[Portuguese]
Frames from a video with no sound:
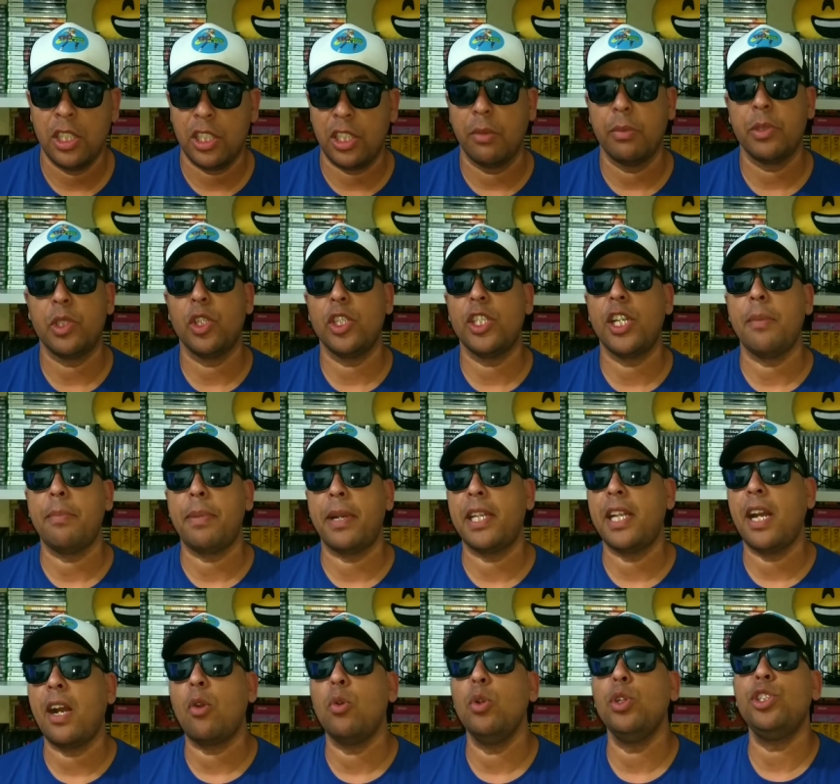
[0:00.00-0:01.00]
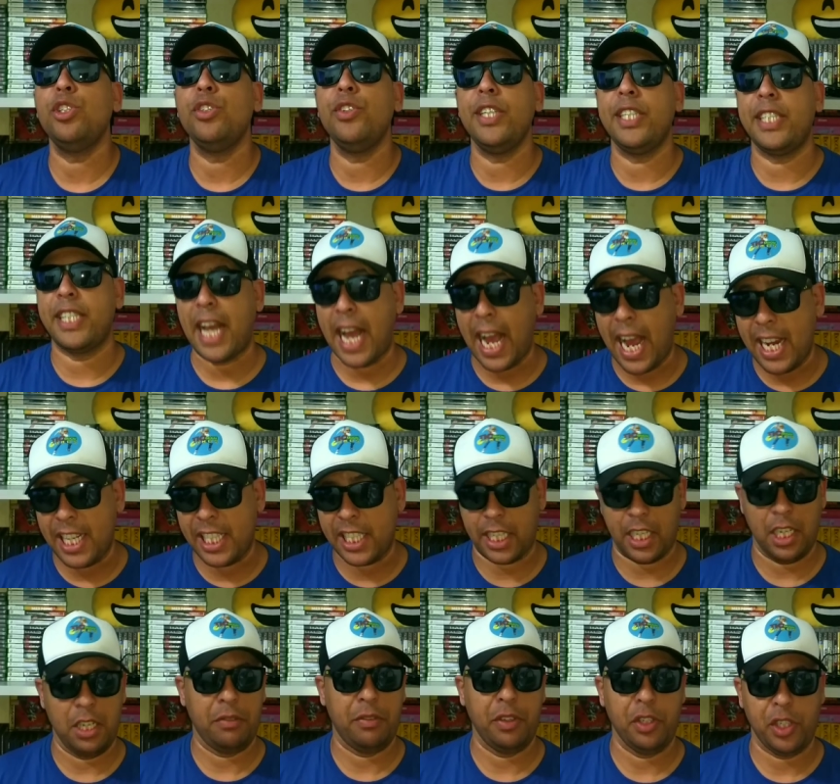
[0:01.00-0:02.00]
Estamos hoje aí para dar
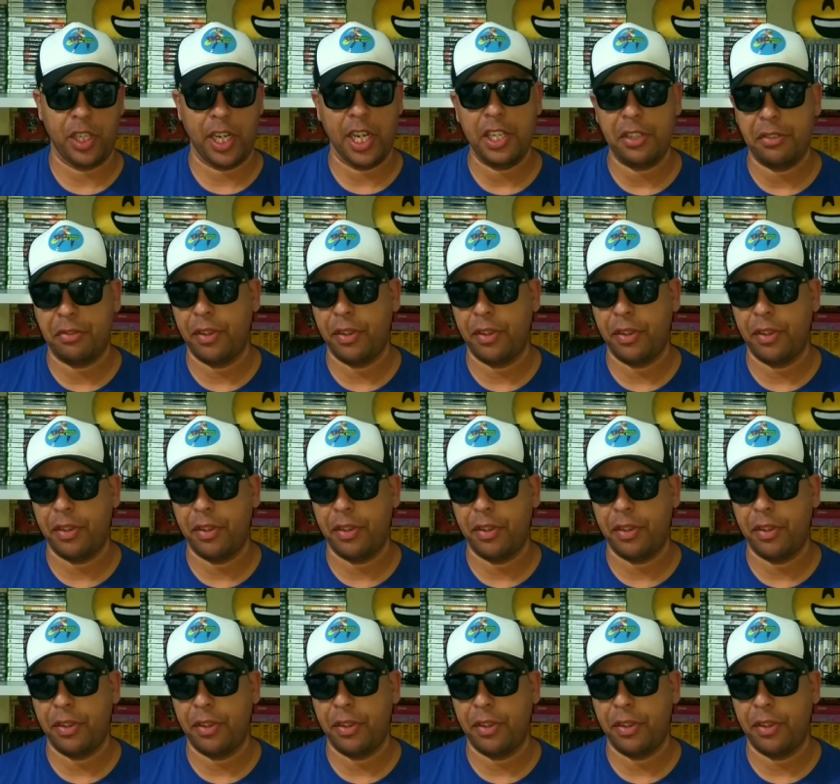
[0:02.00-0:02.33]
continuidade àquele vídeo que